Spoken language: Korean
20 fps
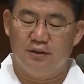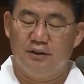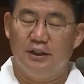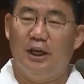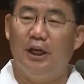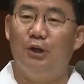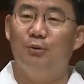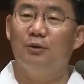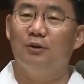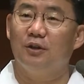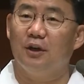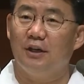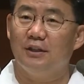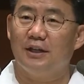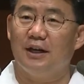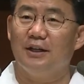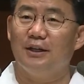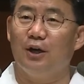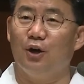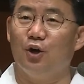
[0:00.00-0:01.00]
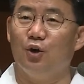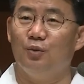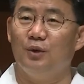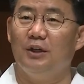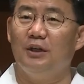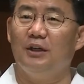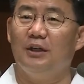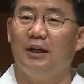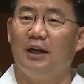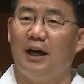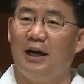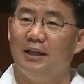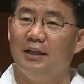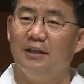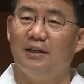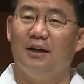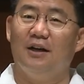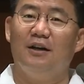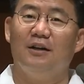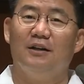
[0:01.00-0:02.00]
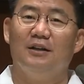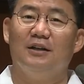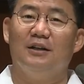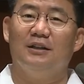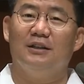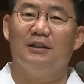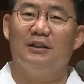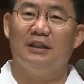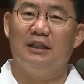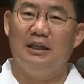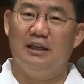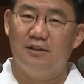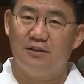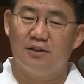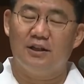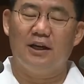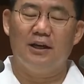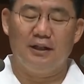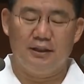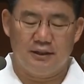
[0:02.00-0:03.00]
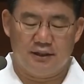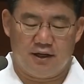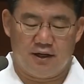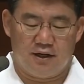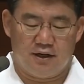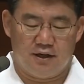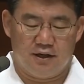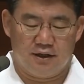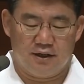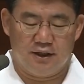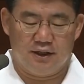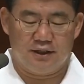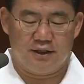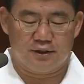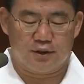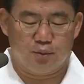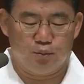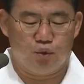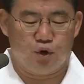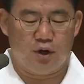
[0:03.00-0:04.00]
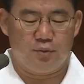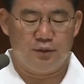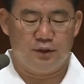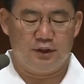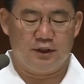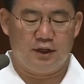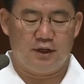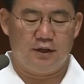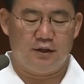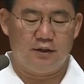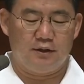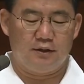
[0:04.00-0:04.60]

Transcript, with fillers: 내 이름은 더 이상 야곱이 아니라 이스라엘이다. 그렇게 선포합니다.